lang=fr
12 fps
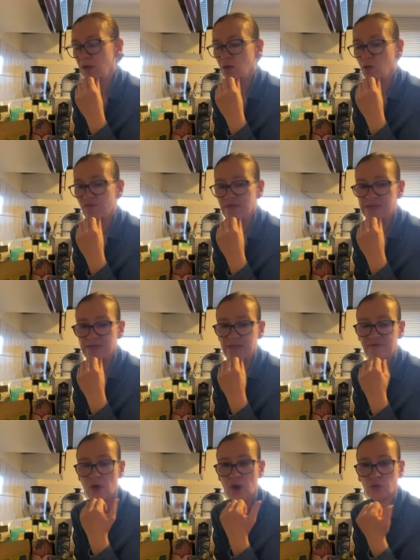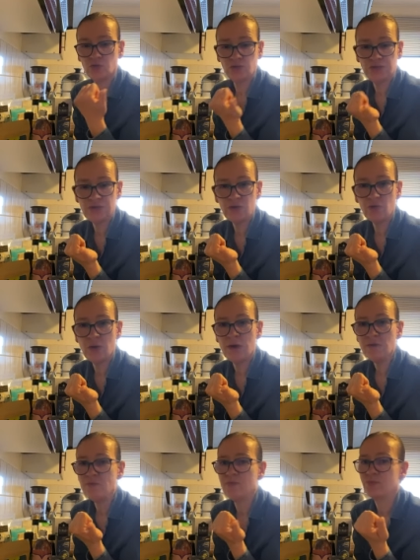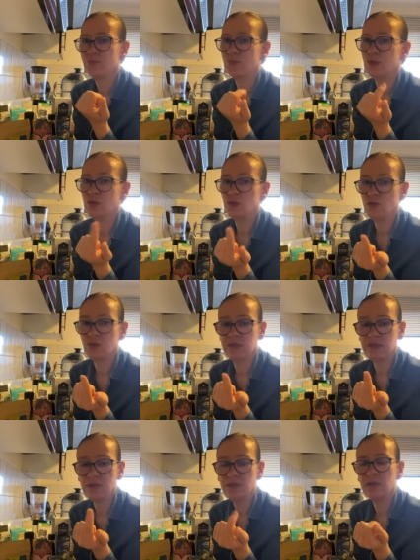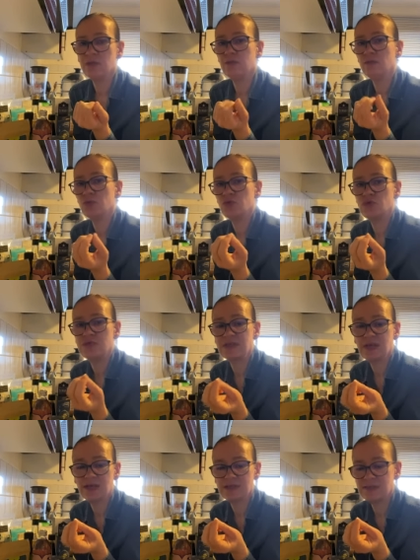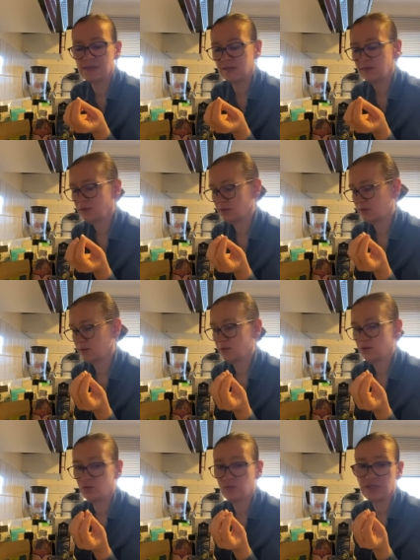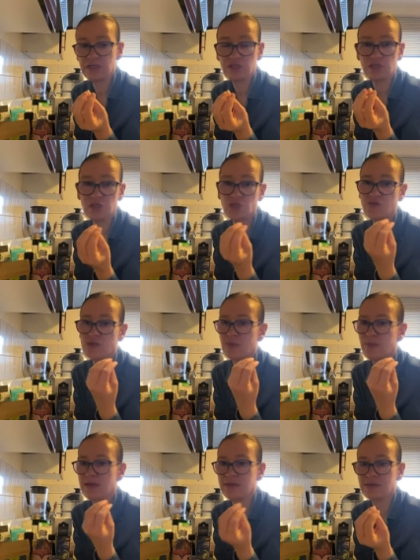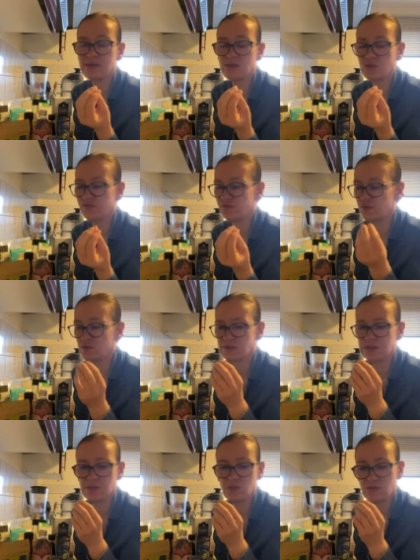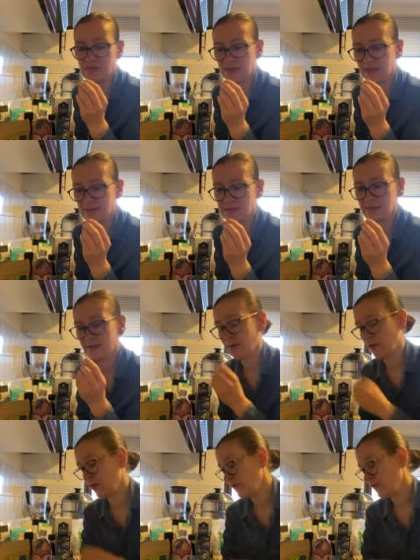On va essayer d'avoir du quinoa, du riz, du sarrasin, cacha, je vous en parle très souvent, c'est du sarrasin euh,